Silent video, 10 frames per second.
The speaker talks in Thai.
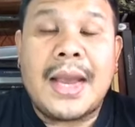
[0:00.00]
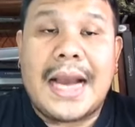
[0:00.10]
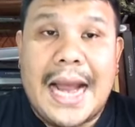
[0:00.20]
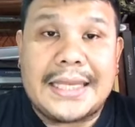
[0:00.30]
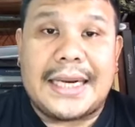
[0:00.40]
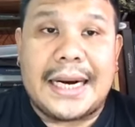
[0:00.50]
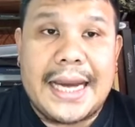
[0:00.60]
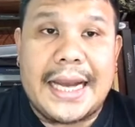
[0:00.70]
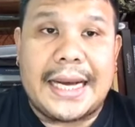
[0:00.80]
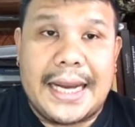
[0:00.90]
การสังเก
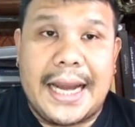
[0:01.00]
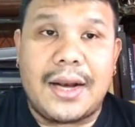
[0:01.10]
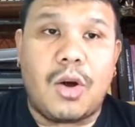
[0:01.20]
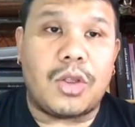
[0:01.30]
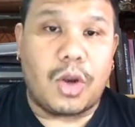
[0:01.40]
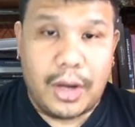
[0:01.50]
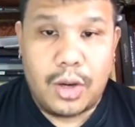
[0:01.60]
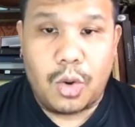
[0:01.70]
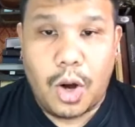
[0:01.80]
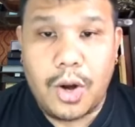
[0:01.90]
ตเหรียญโดยตน
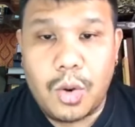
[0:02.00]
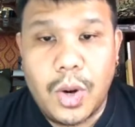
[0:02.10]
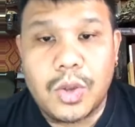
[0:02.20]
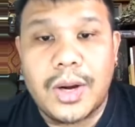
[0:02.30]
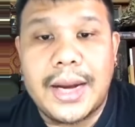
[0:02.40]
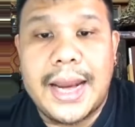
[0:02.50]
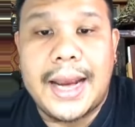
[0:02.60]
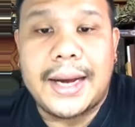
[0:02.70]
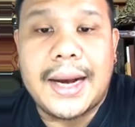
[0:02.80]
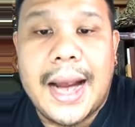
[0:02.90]
ดยด้วยตนเอง
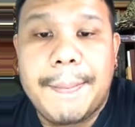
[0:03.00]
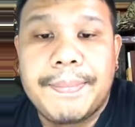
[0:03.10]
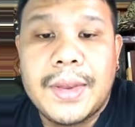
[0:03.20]
นะครับ